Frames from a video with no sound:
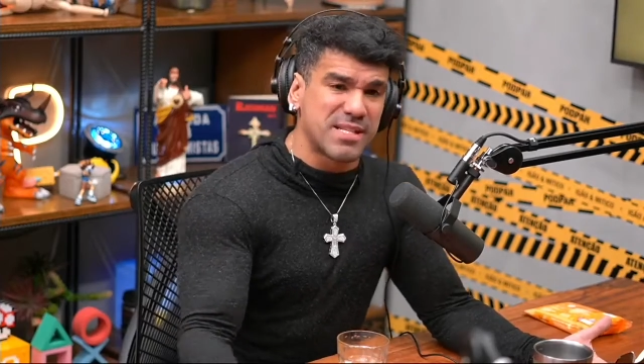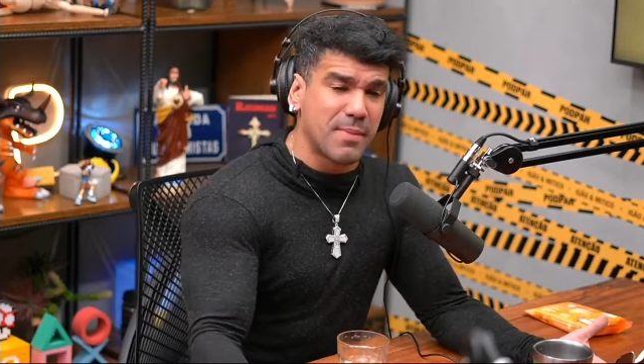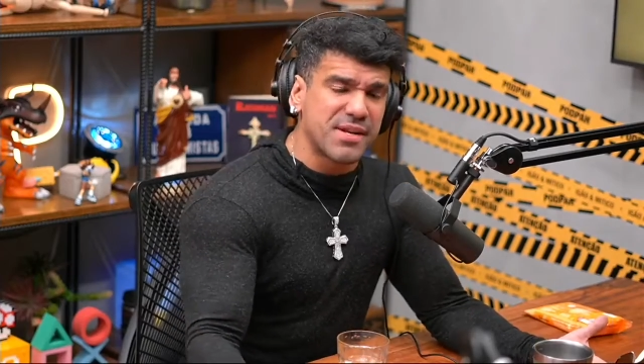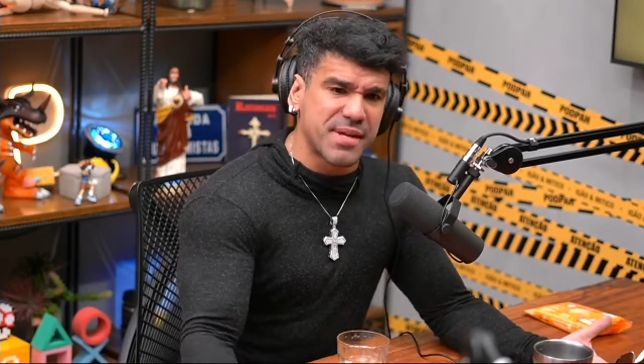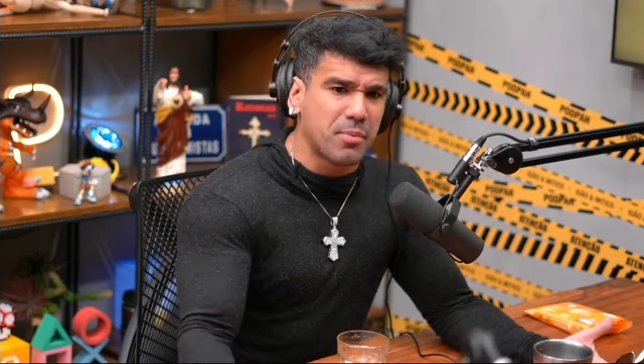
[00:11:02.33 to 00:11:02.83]

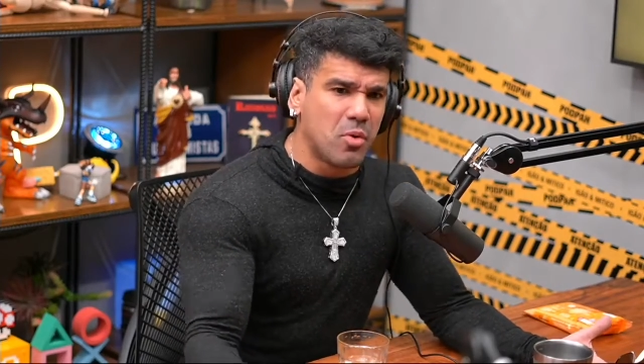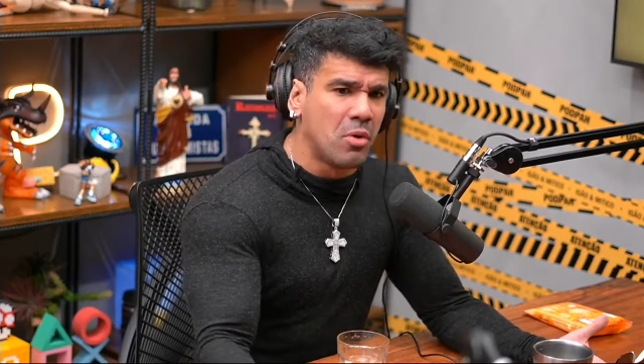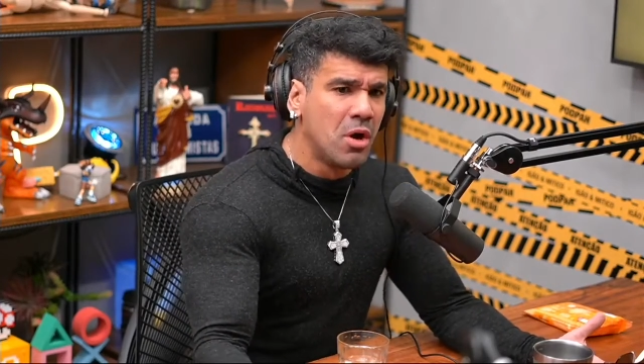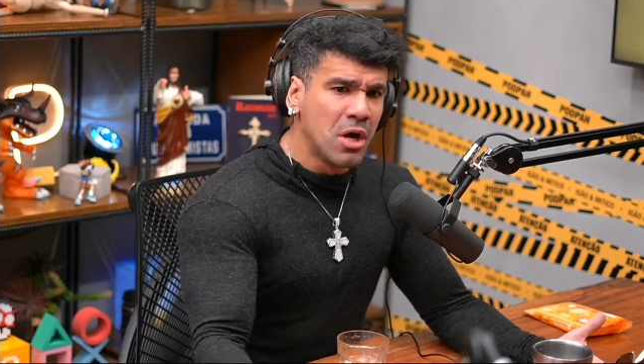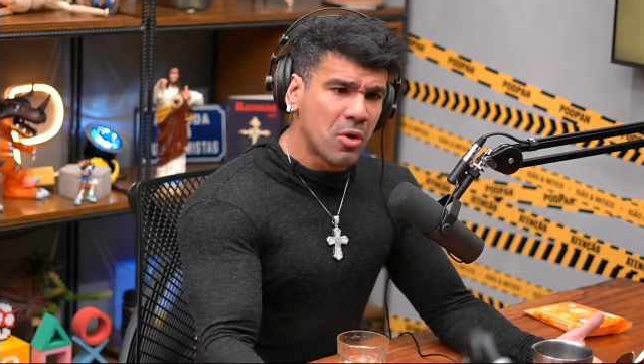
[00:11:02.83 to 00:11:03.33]
Passo mais tempo
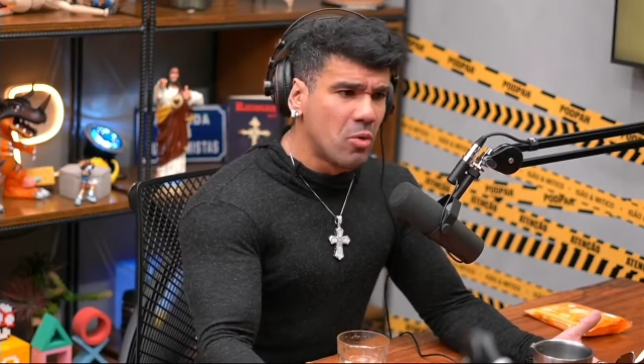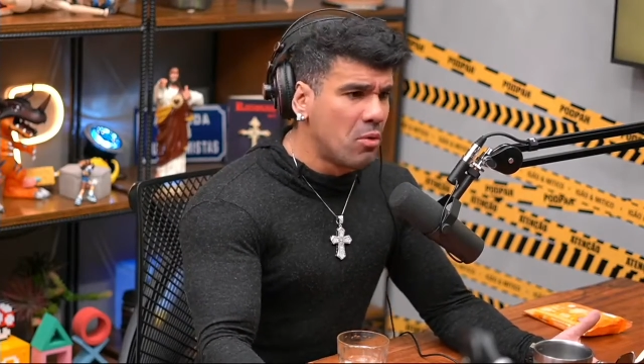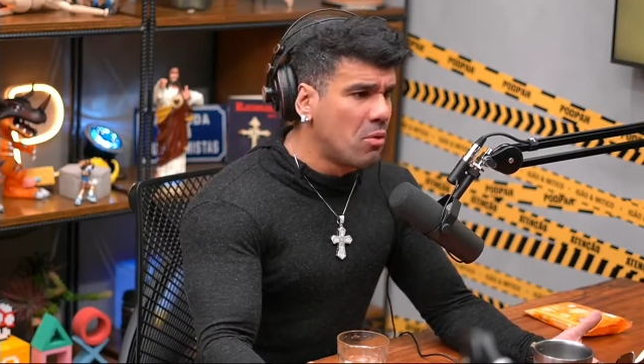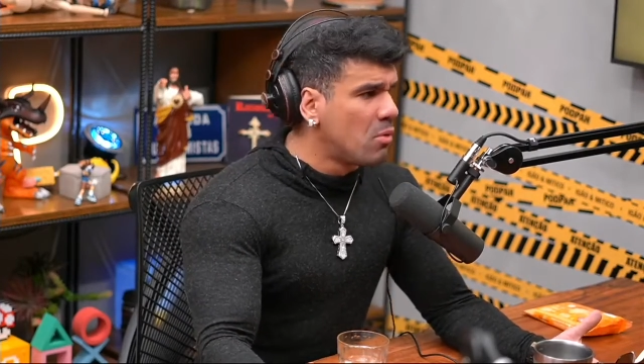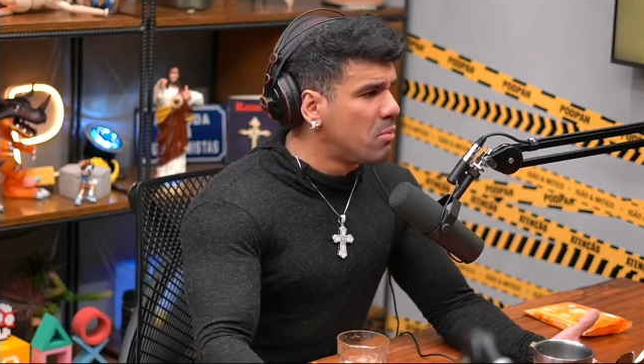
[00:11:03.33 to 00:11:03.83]
com,
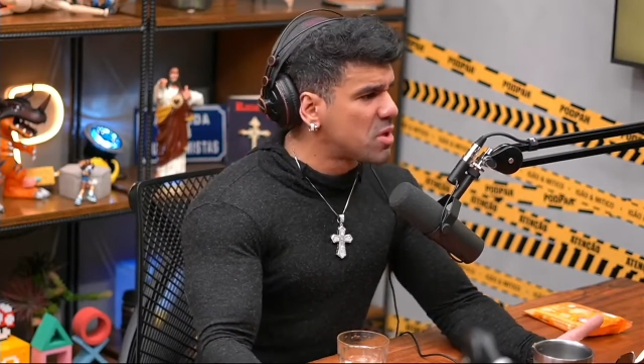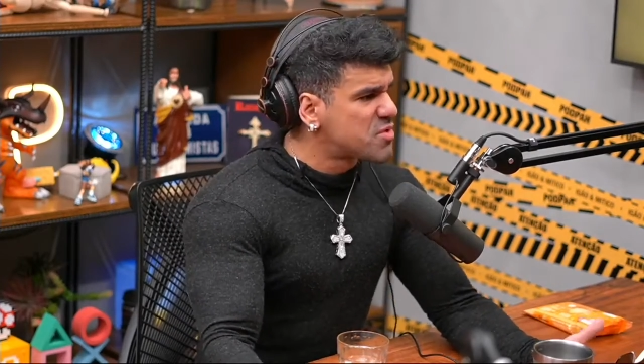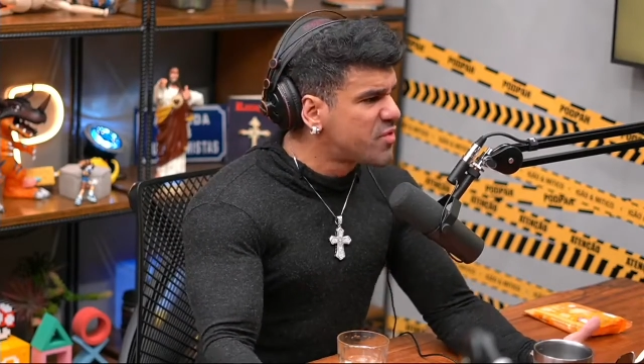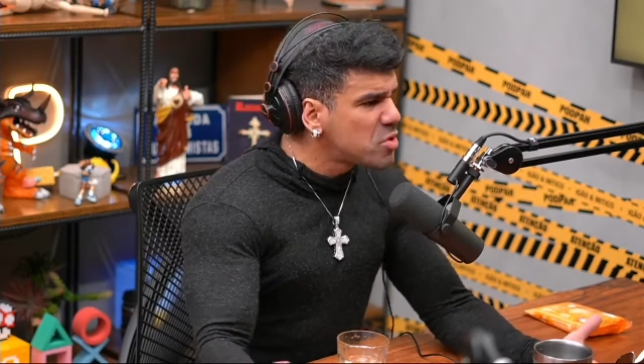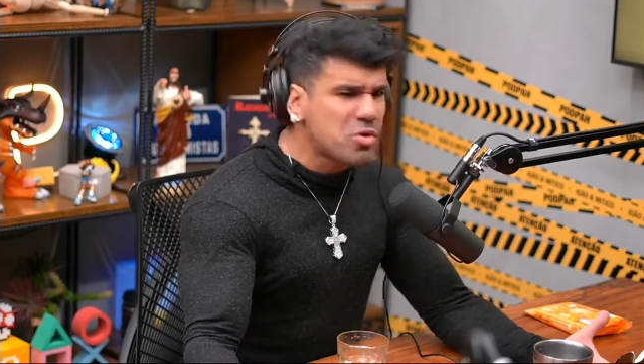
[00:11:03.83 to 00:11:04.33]
com os
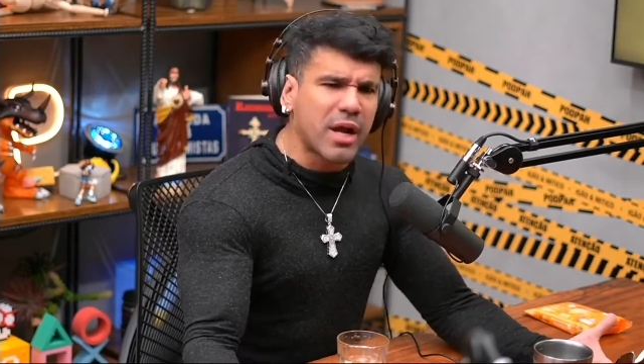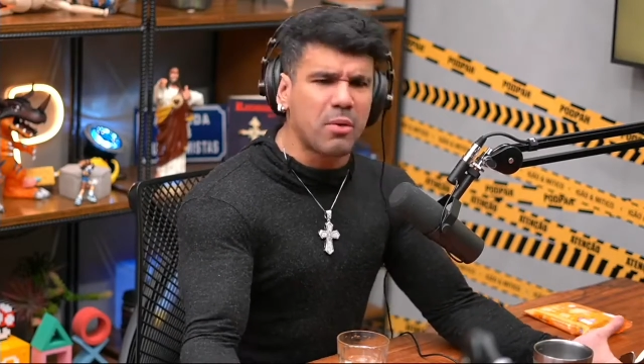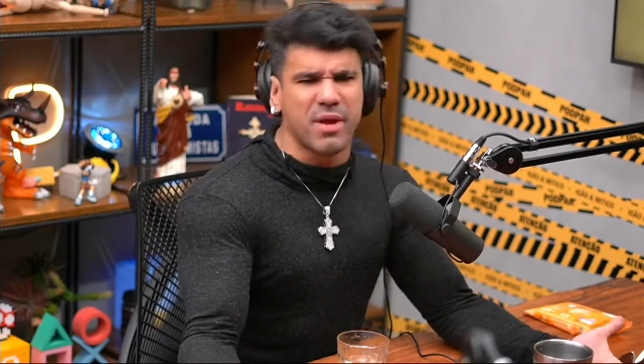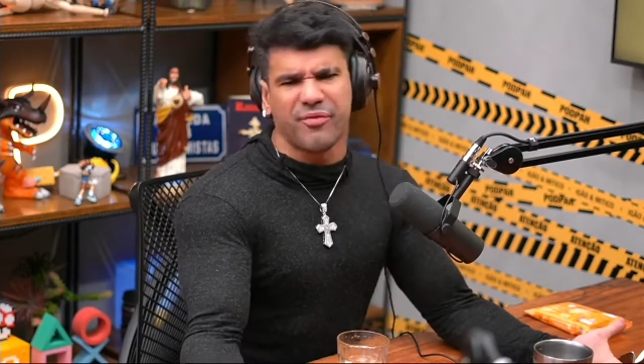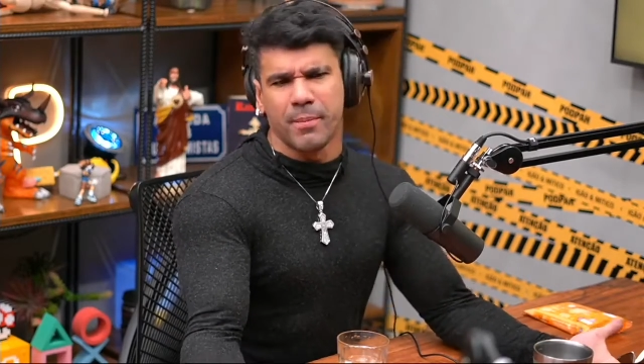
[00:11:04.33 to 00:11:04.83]
meus views do
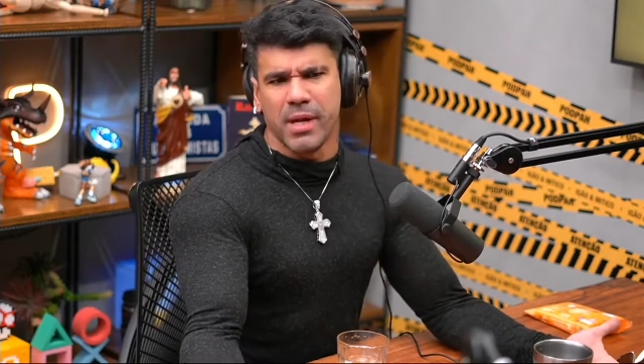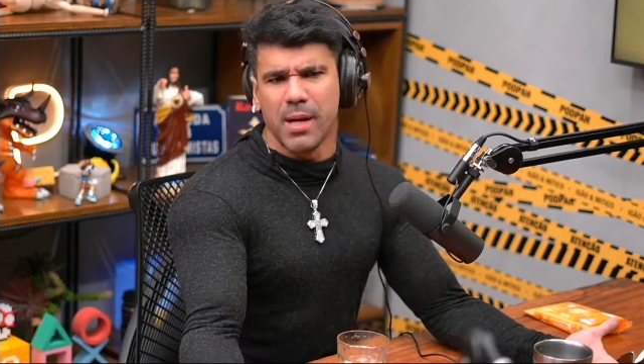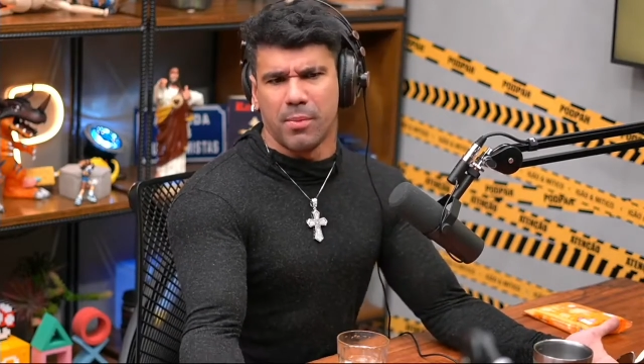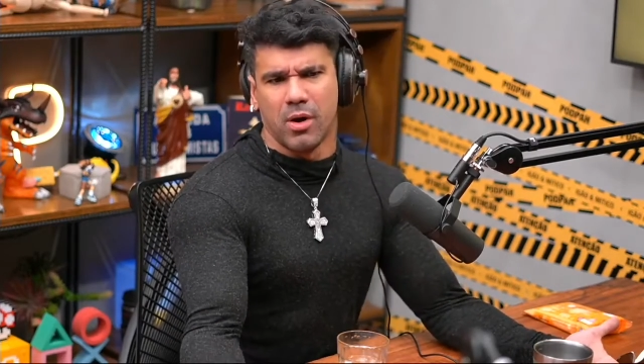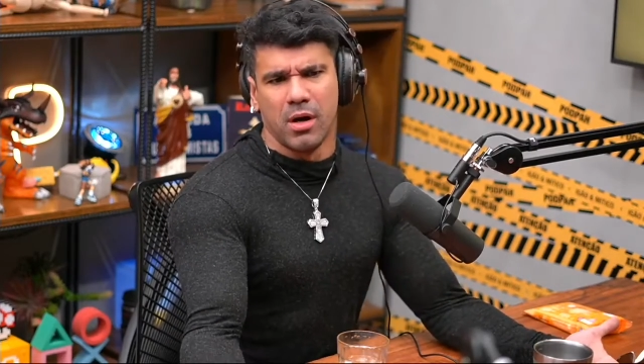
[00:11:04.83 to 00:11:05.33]
que com minha
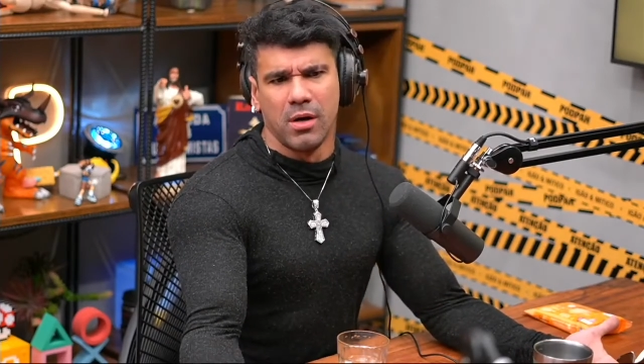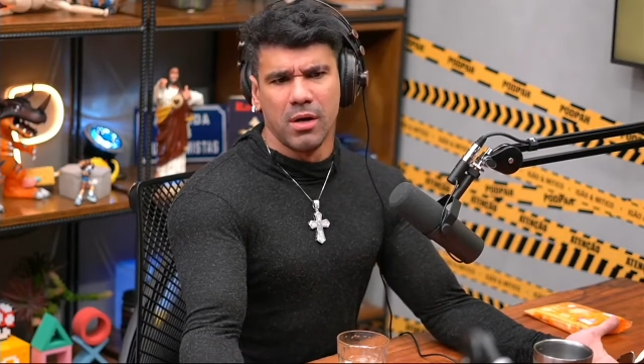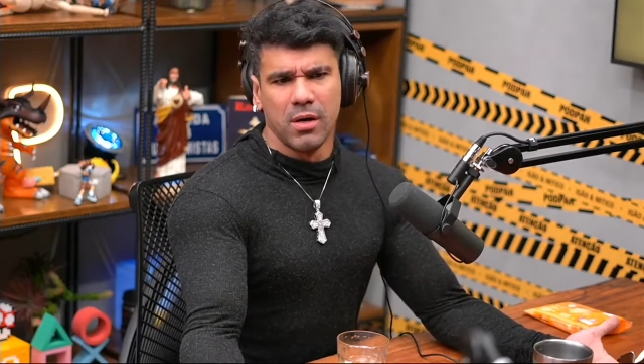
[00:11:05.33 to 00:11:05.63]
família, porra.